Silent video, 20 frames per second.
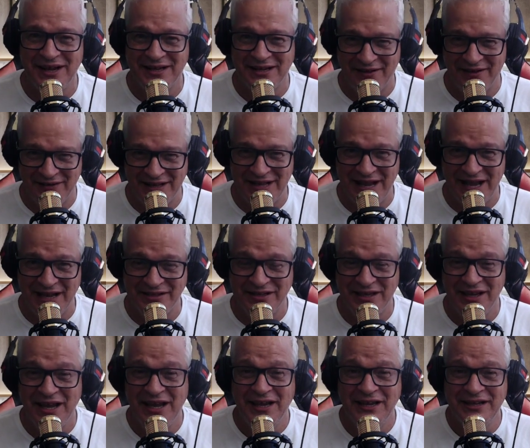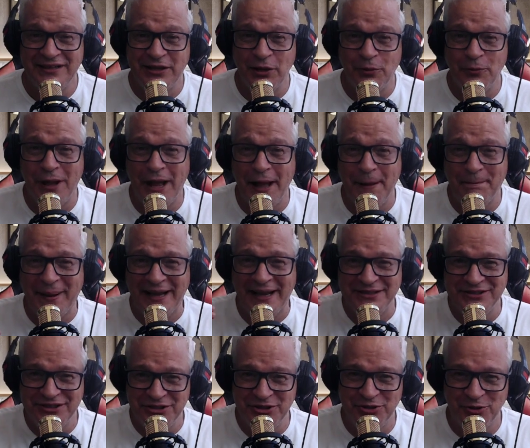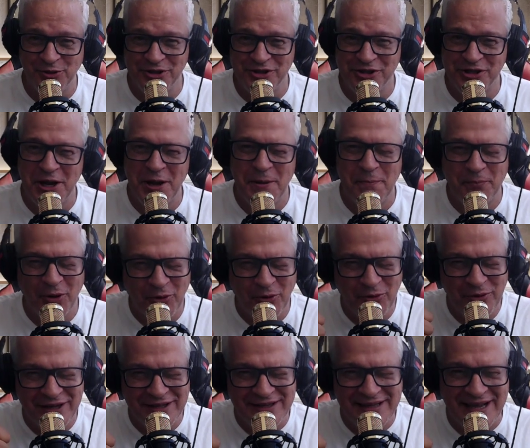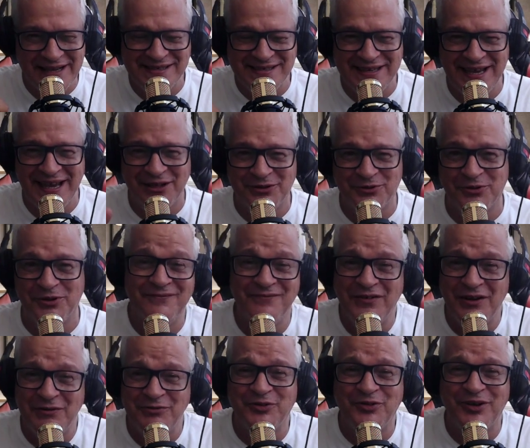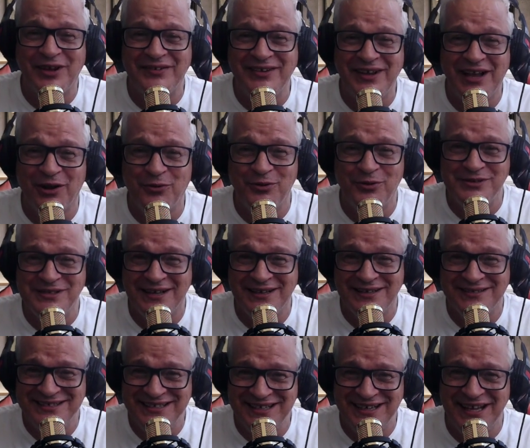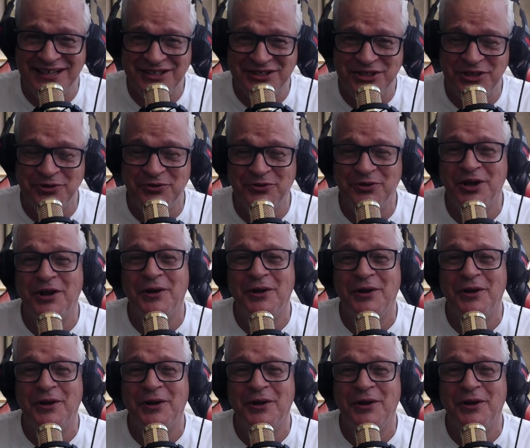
Não é verdade? Então, a partir de hoje, procure andar certo. Vamos fazer a coisa direitinho.